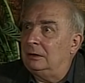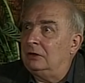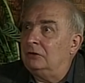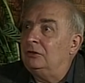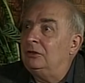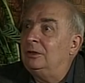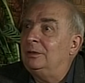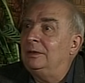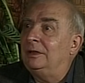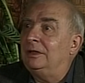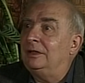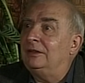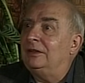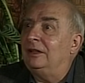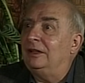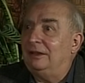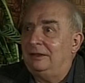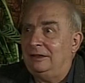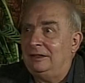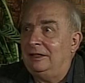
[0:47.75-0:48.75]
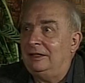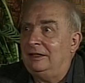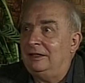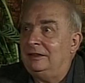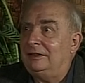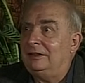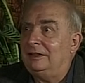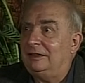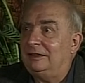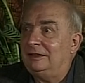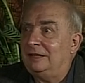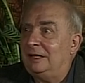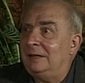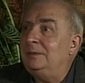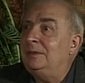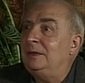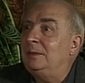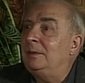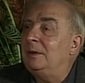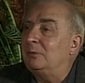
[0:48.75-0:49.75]
Alors je dis, mais
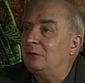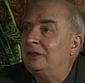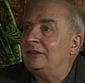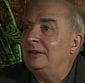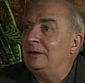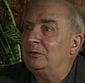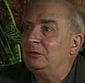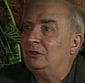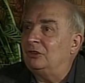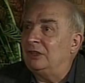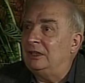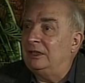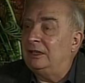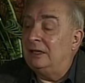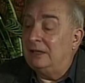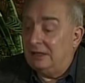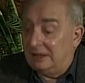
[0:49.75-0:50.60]
Il me dit, mais moi, ça me gêne.